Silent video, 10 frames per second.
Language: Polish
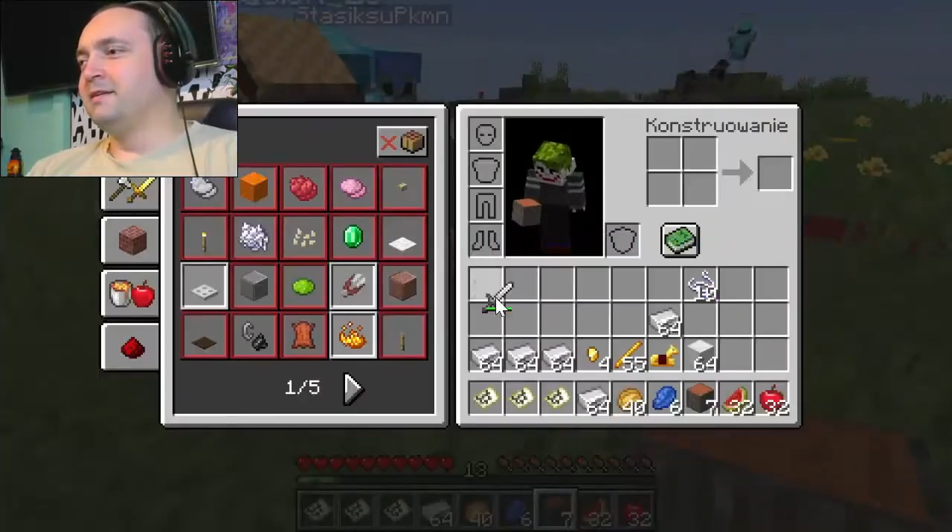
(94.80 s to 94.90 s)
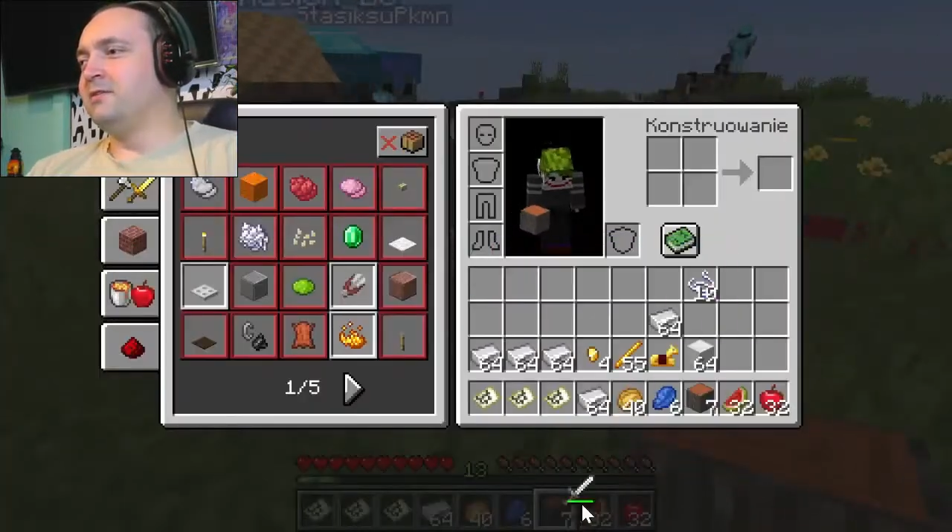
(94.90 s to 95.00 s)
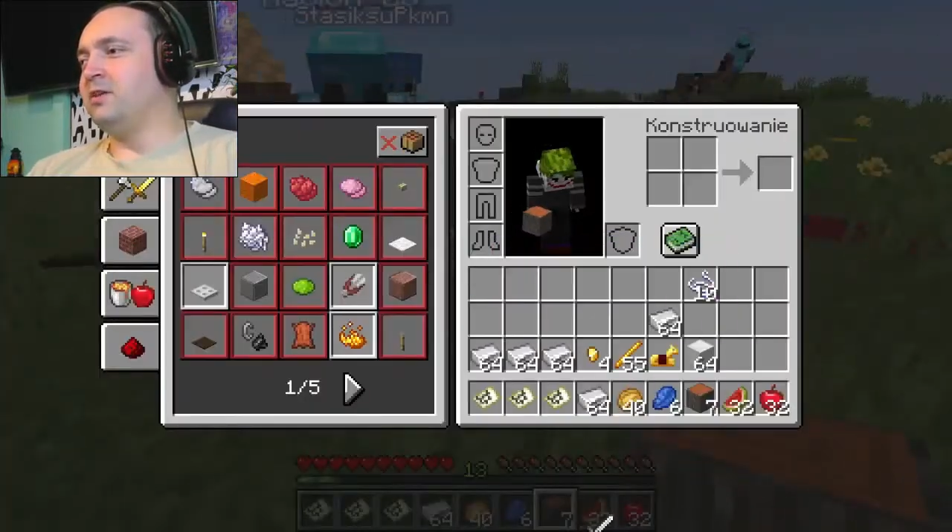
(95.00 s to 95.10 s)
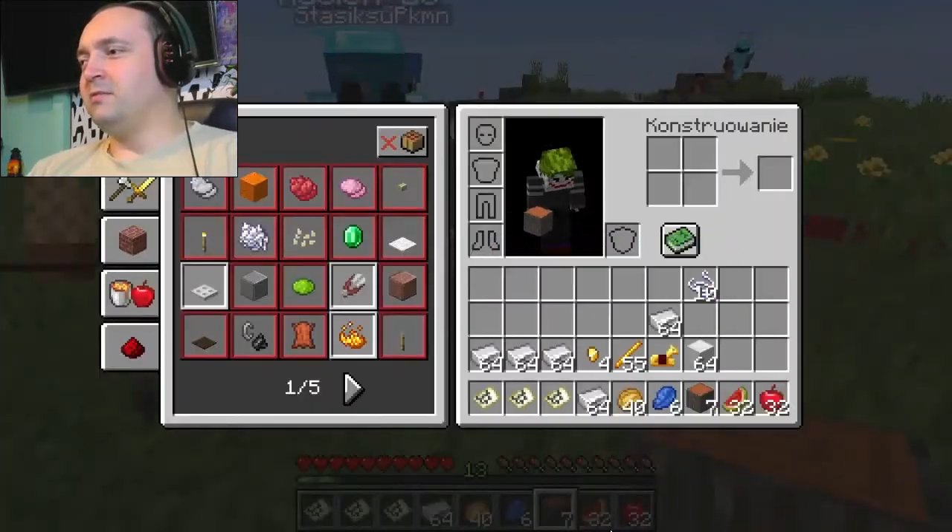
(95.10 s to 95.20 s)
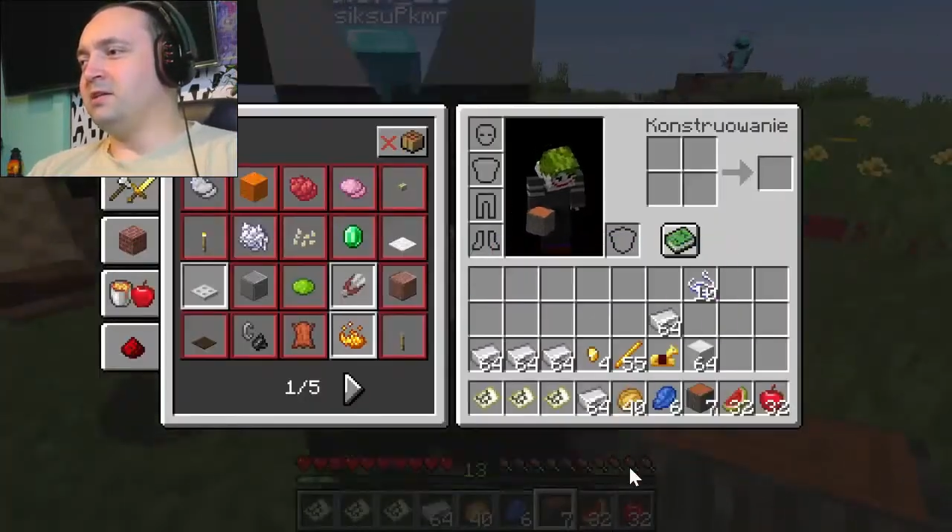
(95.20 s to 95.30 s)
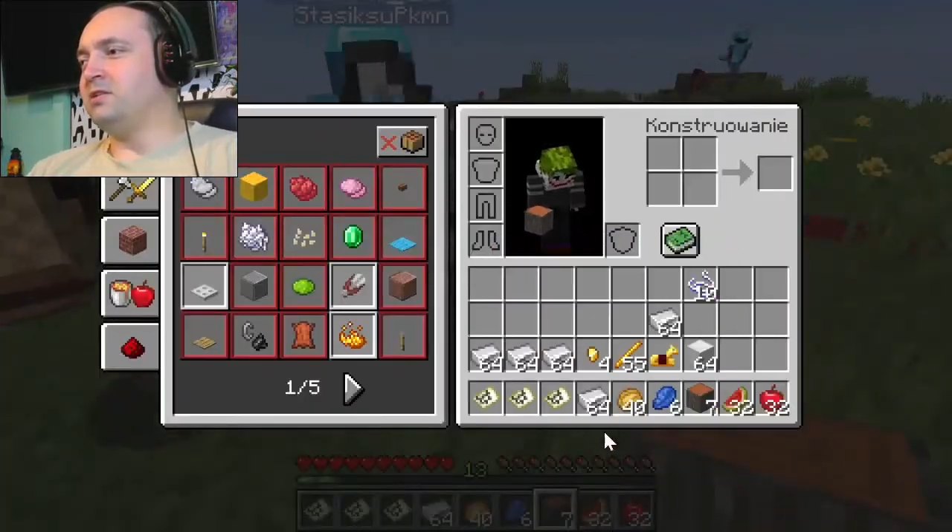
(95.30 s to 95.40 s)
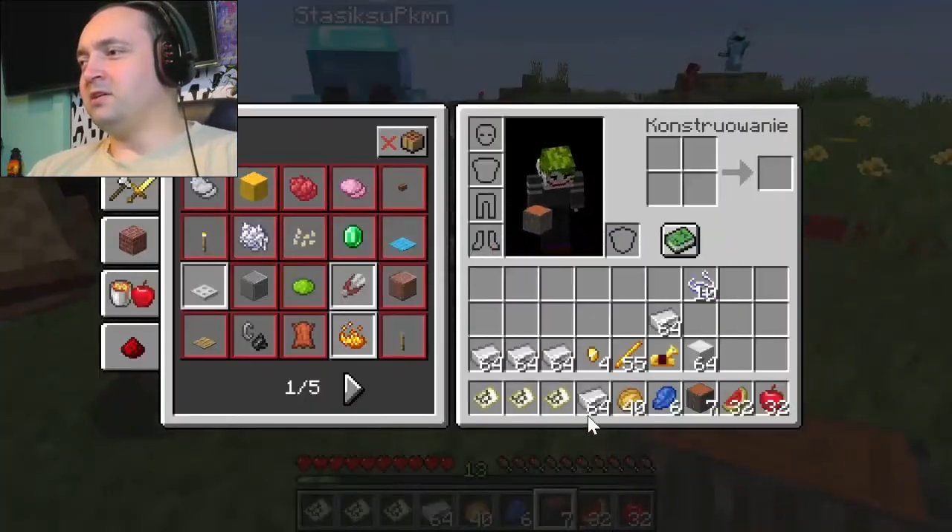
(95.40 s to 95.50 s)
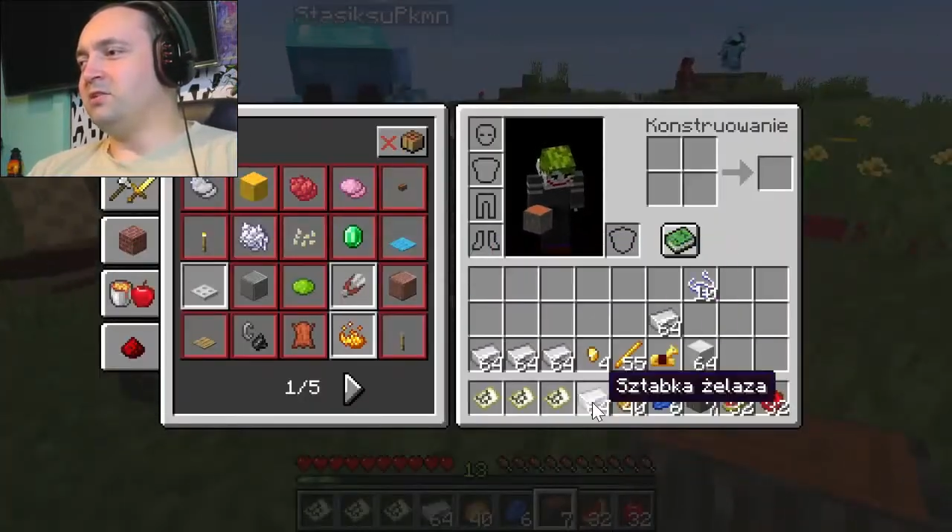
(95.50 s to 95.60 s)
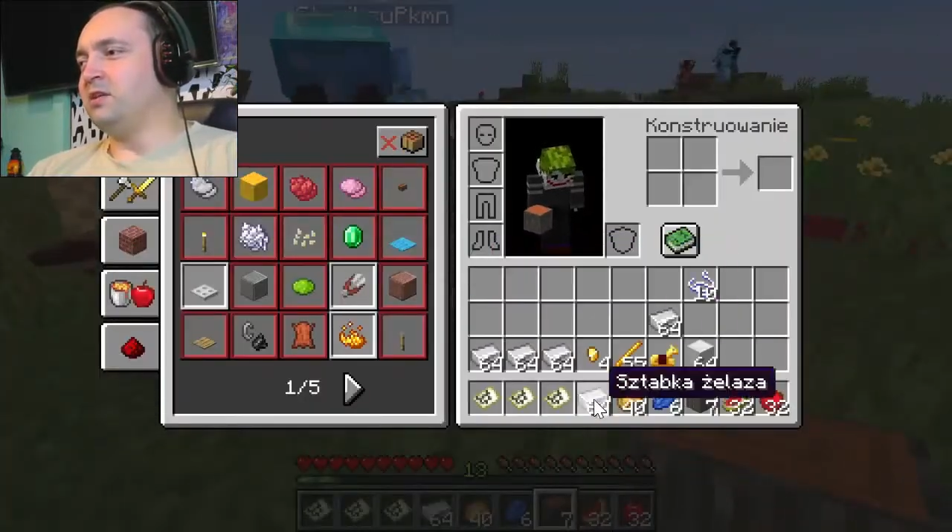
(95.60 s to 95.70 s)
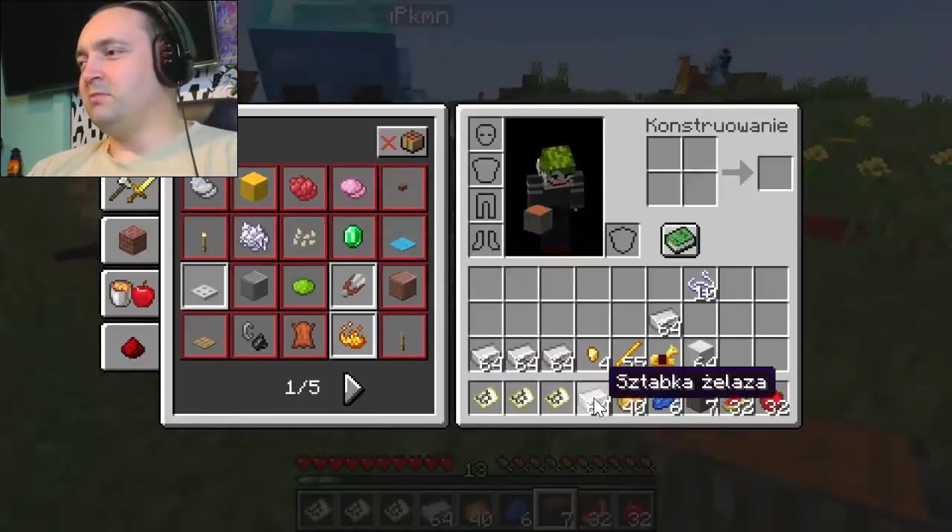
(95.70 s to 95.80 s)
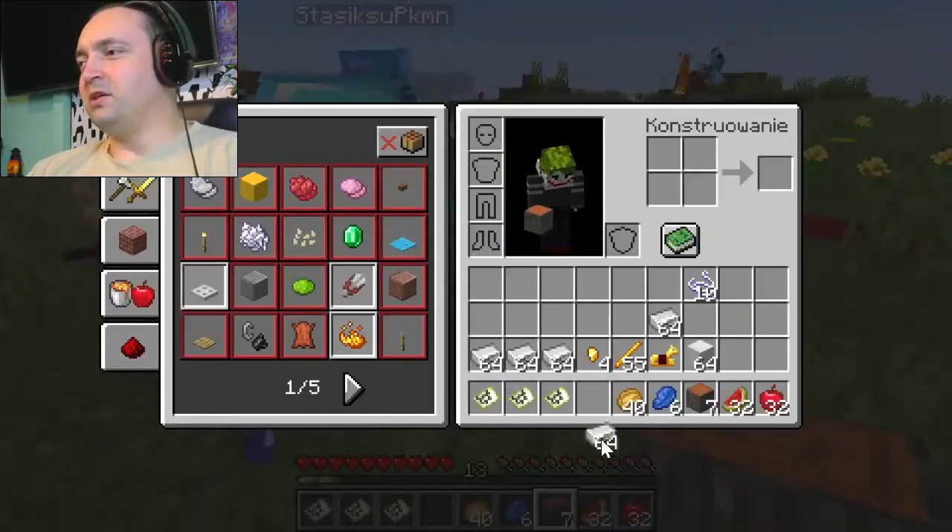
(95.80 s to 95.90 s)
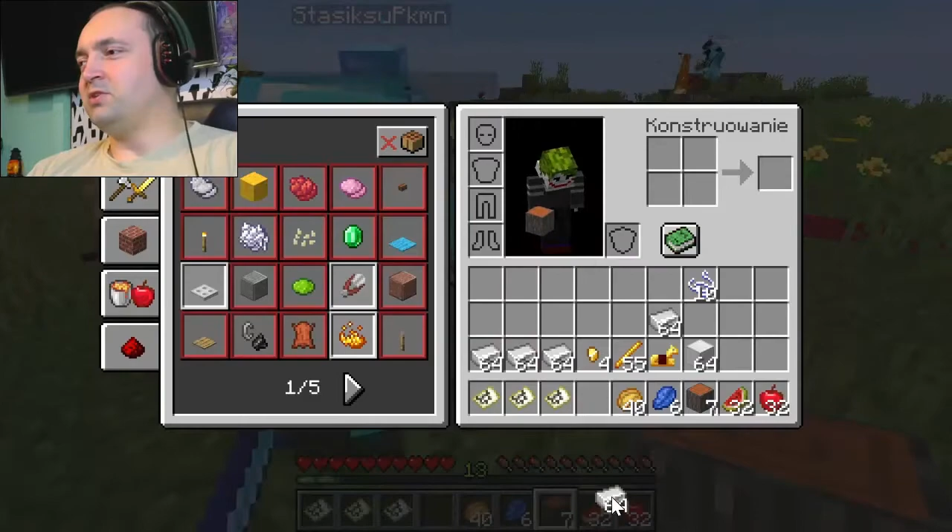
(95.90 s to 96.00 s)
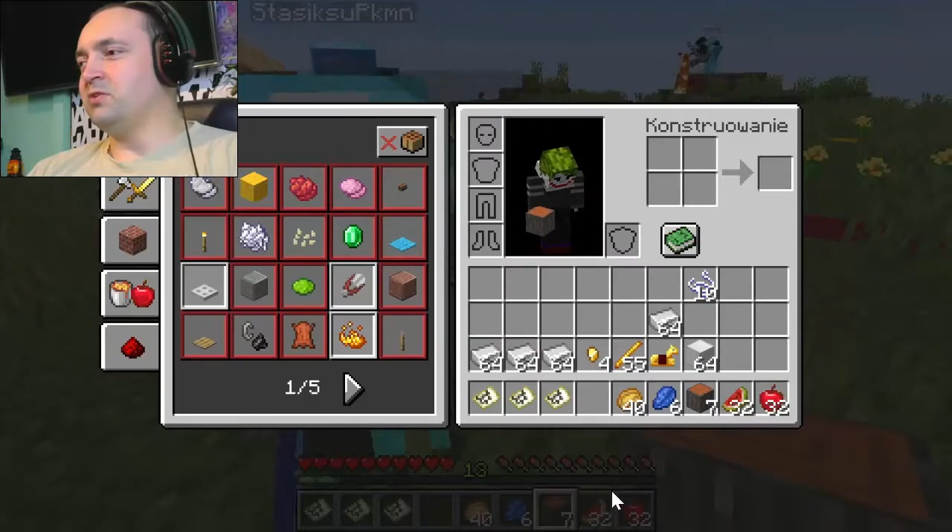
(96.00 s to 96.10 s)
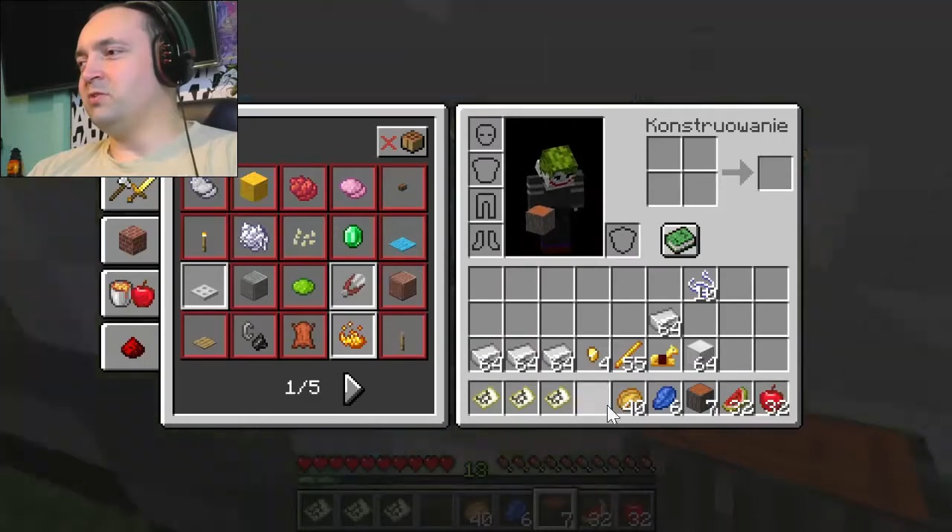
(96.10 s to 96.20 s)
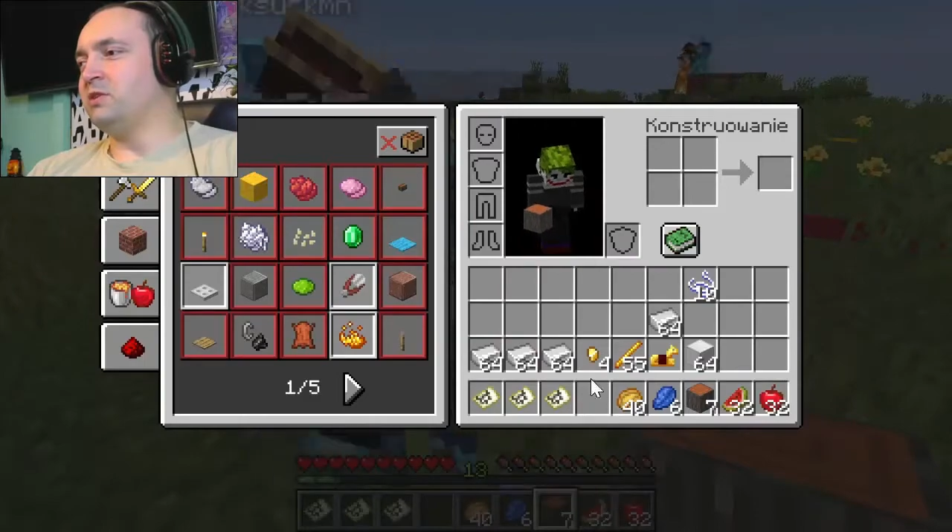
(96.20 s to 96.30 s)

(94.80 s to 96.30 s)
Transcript: To macie jakiś tam mieczyk,